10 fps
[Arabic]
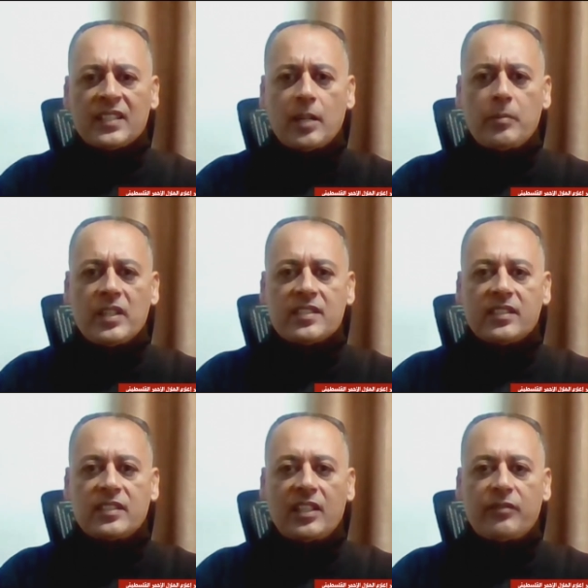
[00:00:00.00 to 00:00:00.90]
تم
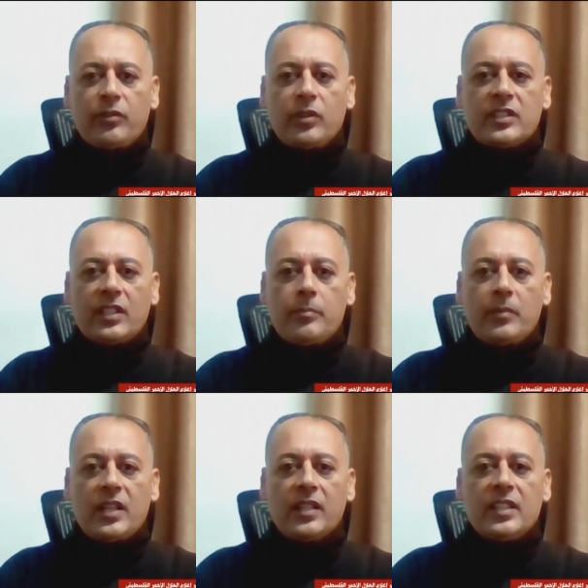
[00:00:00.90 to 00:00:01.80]
استهدافها
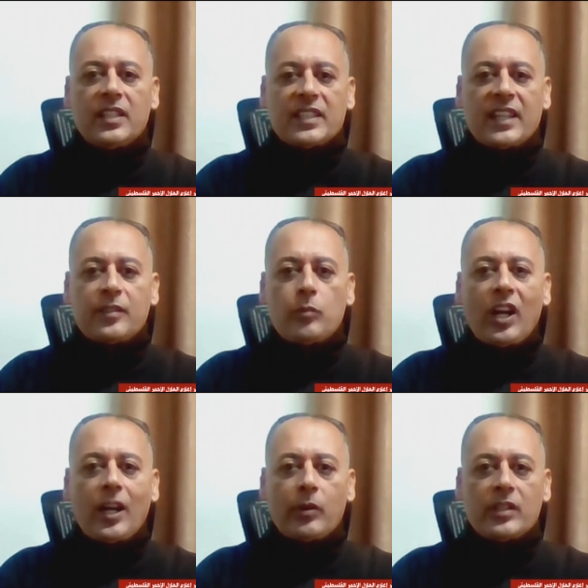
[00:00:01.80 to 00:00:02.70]
وتم يعني
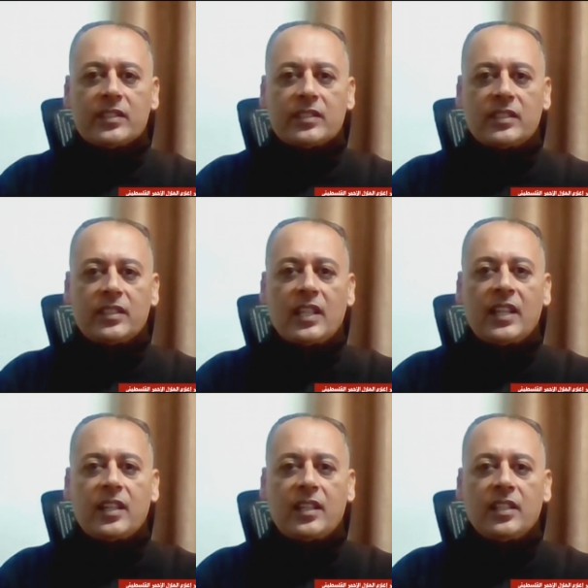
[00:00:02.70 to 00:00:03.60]
محاوله
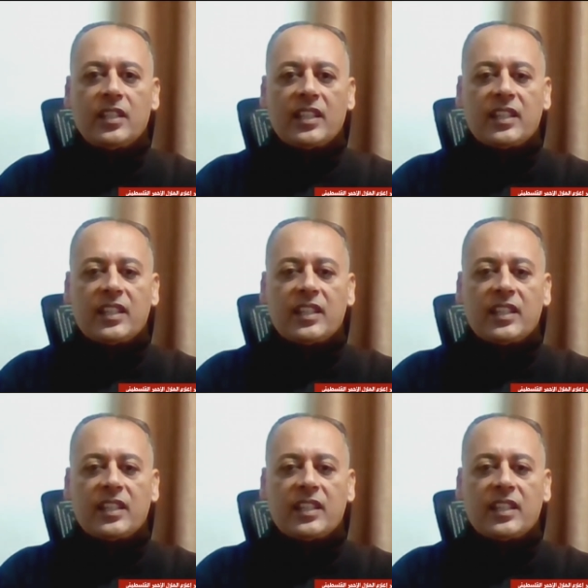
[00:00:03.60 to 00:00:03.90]
آه،